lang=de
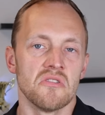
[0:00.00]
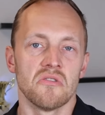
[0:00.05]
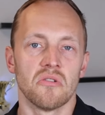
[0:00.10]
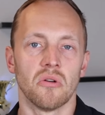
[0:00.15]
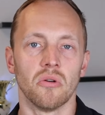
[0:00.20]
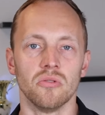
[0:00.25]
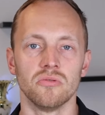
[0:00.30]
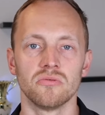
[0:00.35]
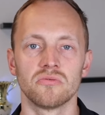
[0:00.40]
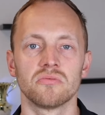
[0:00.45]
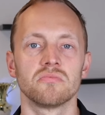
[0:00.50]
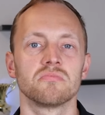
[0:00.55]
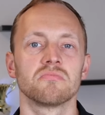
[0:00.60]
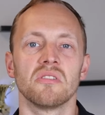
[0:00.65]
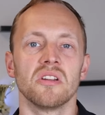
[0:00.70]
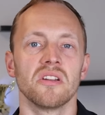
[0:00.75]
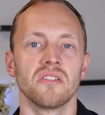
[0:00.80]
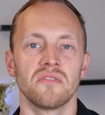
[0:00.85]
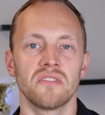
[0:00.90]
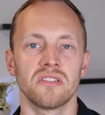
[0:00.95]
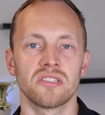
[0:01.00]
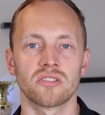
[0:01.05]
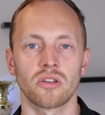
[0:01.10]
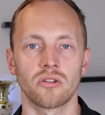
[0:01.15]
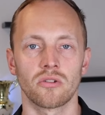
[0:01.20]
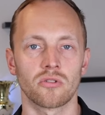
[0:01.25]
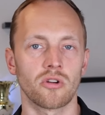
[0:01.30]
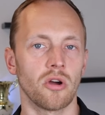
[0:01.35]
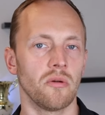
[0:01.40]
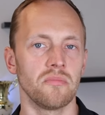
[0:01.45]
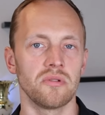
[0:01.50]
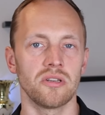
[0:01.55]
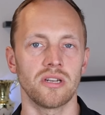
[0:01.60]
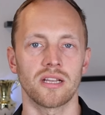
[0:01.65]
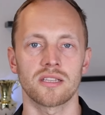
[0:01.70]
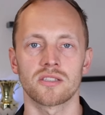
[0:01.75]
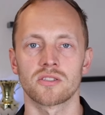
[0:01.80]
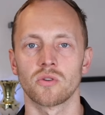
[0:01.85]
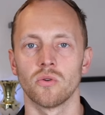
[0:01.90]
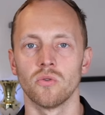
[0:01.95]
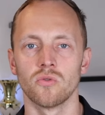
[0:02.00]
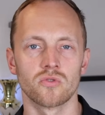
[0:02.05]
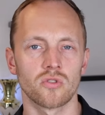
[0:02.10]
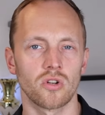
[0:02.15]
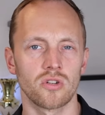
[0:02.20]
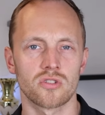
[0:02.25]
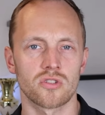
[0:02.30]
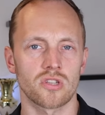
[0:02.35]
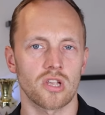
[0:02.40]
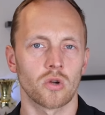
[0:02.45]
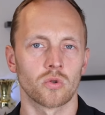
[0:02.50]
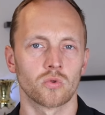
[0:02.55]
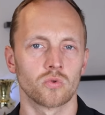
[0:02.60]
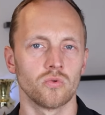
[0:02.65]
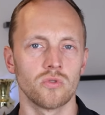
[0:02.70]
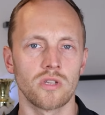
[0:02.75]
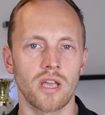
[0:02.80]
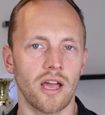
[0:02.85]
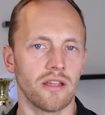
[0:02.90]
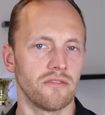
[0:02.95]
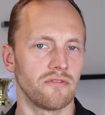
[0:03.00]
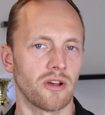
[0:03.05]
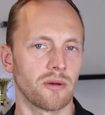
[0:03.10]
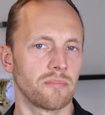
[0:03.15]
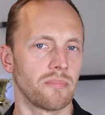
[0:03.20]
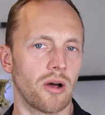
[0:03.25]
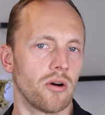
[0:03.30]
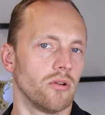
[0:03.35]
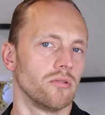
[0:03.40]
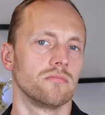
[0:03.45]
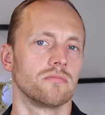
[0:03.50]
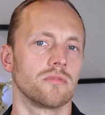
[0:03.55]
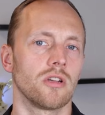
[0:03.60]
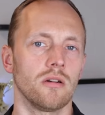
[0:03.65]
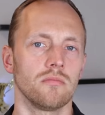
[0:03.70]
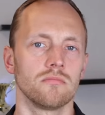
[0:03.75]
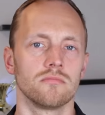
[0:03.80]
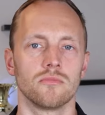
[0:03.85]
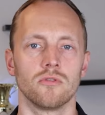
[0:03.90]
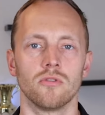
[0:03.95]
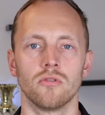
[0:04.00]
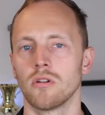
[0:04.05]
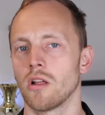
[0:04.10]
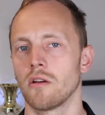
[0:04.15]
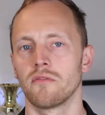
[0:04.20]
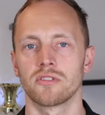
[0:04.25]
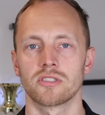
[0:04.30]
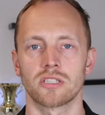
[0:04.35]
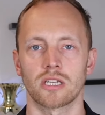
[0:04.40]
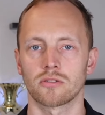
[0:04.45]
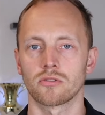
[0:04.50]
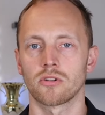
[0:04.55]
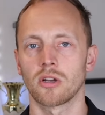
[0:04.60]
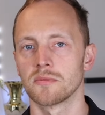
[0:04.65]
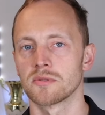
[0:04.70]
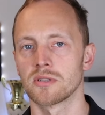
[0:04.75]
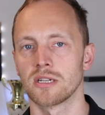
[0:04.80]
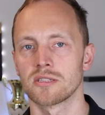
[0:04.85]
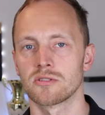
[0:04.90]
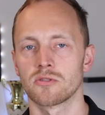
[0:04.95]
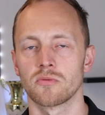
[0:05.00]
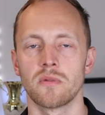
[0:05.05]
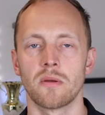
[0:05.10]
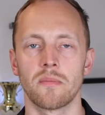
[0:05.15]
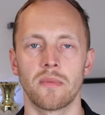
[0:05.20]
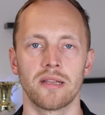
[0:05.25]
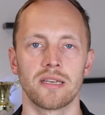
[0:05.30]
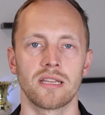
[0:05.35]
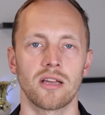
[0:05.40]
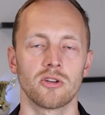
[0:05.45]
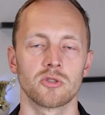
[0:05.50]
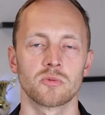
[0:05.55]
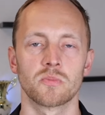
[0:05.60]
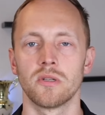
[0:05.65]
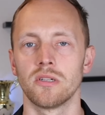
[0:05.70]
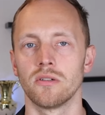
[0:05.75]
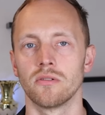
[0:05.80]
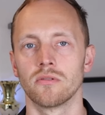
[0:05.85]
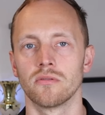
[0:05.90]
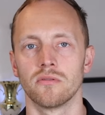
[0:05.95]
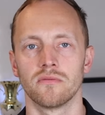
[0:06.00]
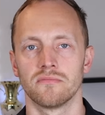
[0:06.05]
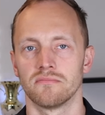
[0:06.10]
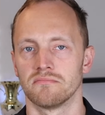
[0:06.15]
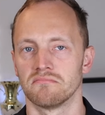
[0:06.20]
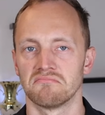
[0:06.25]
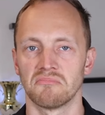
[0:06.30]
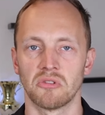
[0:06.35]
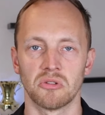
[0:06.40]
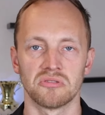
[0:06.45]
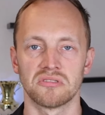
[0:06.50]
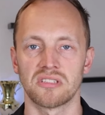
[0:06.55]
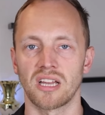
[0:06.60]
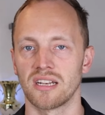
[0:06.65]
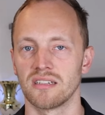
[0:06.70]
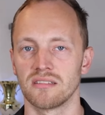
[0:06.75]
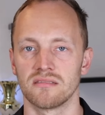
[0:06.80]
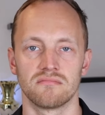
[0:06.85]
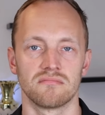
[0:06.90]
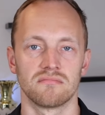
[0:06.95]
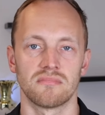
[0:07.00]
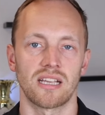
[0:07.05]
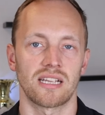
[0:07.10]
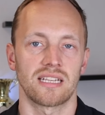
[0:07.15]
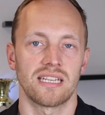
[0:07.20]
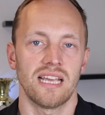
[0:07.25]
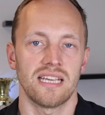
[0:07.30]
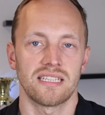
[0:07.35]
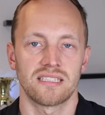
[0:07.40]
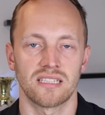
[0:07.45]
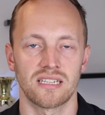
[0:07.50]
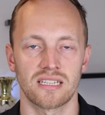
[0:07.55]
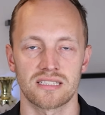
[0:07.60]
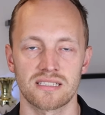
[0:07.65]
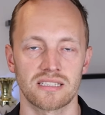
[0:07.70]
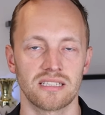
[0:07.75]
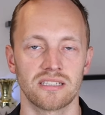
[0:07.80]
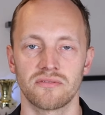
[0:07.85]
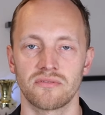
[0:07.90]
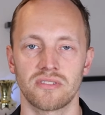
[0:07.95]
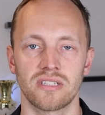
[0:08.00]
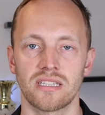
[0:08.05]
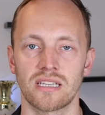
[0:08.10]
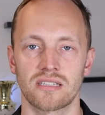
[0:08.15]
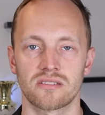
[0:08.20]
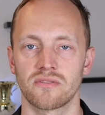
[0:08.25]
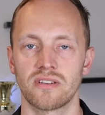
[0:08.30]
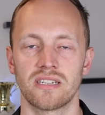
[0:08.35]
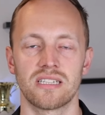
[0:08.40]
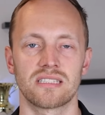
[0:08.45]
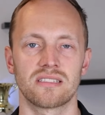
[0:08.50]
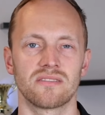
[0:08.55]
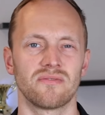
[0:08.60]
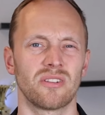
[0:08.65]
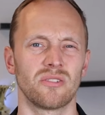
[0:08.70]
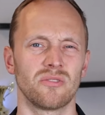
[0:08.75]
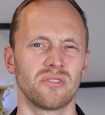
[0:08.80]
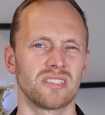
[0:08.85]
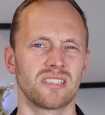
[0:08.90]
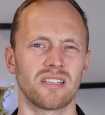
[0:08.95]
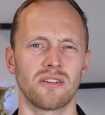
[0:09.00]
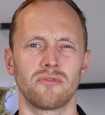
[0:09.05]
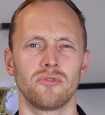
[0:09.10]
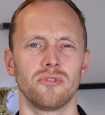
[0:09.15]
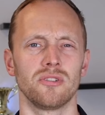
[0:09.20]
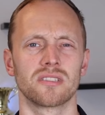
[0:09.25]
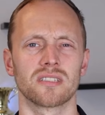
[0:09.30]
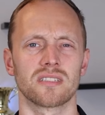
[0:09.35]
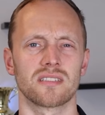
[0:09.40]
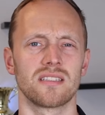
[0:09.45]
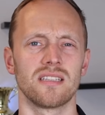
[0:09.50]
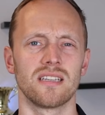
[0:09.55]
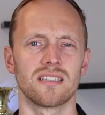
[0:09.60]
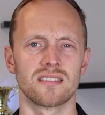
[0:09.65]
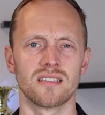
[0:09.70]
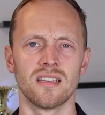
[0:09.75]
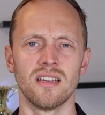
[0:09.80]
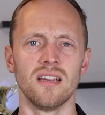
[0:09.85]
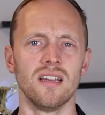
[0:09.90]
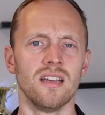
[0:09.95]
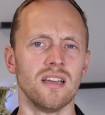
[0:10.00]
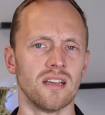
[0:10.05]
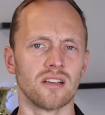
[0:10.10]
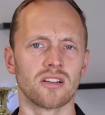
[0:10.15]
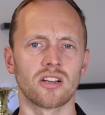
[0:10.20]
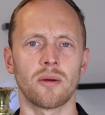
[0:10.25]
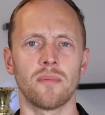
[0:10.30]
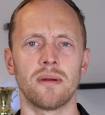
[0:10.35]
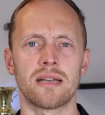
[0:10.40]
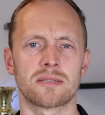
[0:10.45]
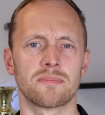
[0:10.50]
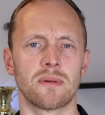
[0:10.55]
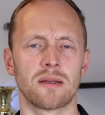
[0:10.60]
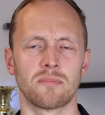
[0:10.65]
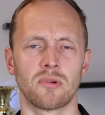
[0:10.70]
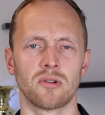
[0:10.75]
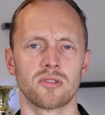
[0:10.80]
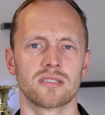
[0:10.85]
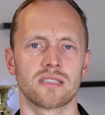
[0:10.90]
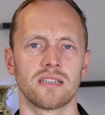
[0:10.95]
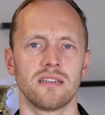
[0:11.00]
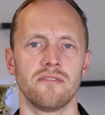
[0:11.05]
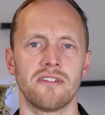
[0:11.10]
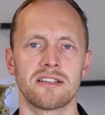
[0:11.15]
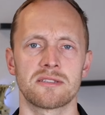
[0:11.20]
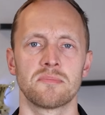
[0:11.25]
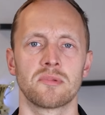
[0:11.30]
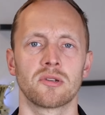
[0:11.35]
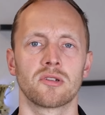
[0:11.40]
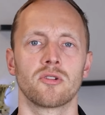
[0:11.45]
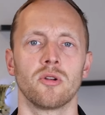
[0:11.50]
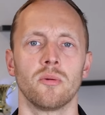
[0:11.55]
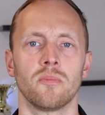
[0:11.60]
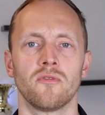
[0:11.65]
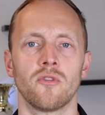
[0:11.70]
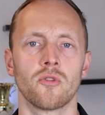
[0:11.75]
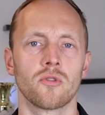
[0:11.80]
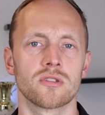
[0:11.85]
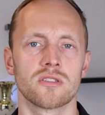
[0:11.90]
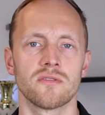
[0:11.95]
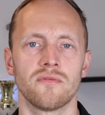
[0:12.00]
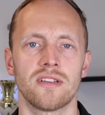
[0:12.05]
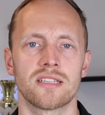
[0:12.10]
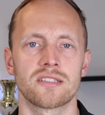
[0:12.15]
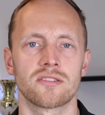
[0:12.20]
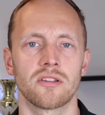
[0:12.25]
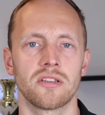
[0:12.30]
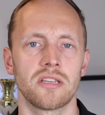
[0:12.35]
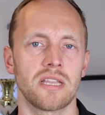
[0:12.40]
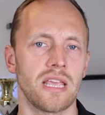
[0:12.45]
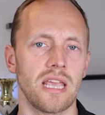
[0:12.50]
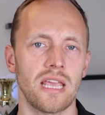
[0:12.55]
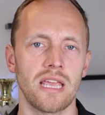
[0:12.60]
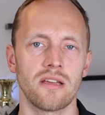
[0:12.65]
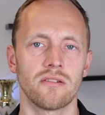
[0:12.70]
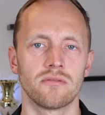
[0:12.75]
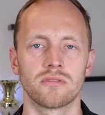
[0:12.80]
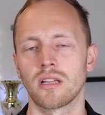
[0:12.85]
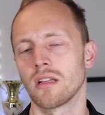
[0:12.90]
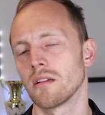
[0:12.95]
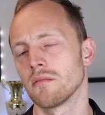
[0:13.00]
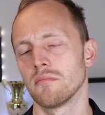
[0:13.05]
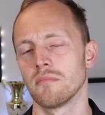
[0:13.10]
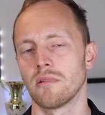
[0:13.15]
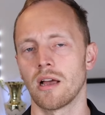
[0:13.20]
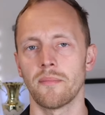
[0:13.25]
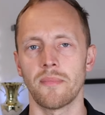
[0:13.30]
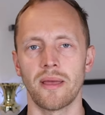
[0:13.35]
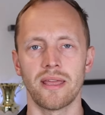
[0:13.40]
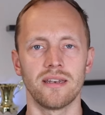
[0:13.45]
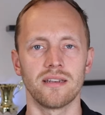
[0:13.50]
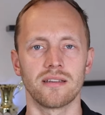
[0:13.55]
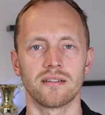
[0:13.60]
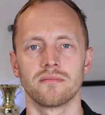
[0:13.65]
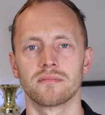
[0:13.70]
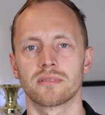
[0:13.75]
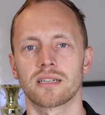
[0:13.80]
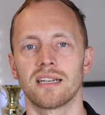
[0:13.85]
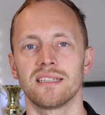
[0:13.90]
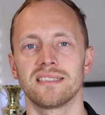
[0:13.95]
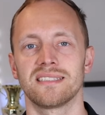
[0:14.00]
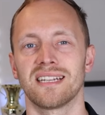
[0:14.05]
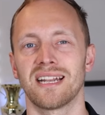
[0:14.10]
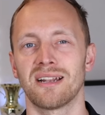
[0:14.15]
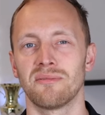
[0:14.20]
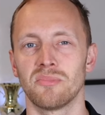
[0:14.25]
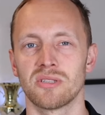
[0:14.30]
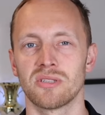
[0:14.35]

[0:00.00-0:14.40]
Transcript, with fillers: Und irgendwie so eine Kombination solltest auch du dir einfach bauen. Ja? Ne? Oder wie gesagt, du kommst halt zu mir mal in die Ausbildung und dann erkläre ich dir das irgendwie. Also wenn, ich, wenn du dich dafür interessierst, komm erstmal bei uns in den Investmentclub fokusinvestor.de und dann am Ende kann ich dir dann ein